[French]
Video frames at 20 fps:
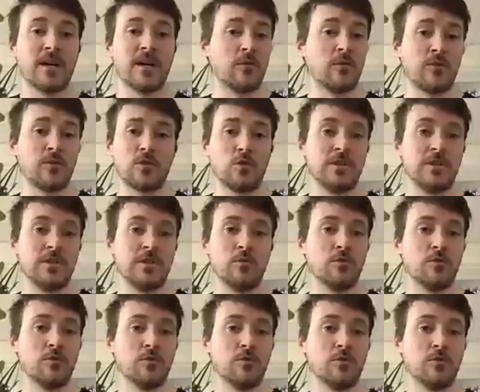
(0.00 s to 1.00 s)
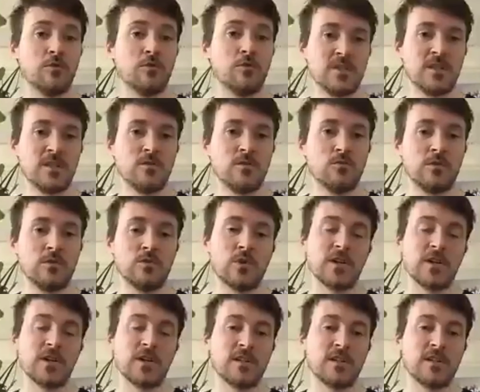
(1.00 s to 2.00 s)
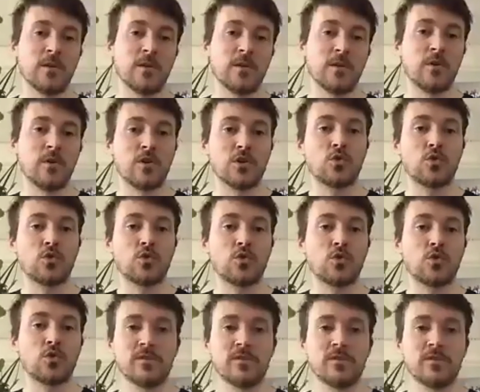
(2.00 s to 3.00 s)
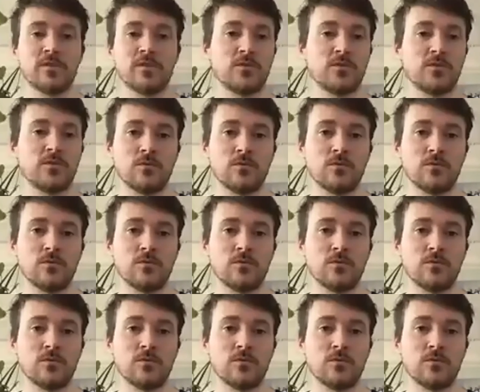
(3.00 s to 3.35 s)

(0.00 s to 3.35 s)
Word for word: le dès le vendredi, où il nous restait quand même encore trois représentations,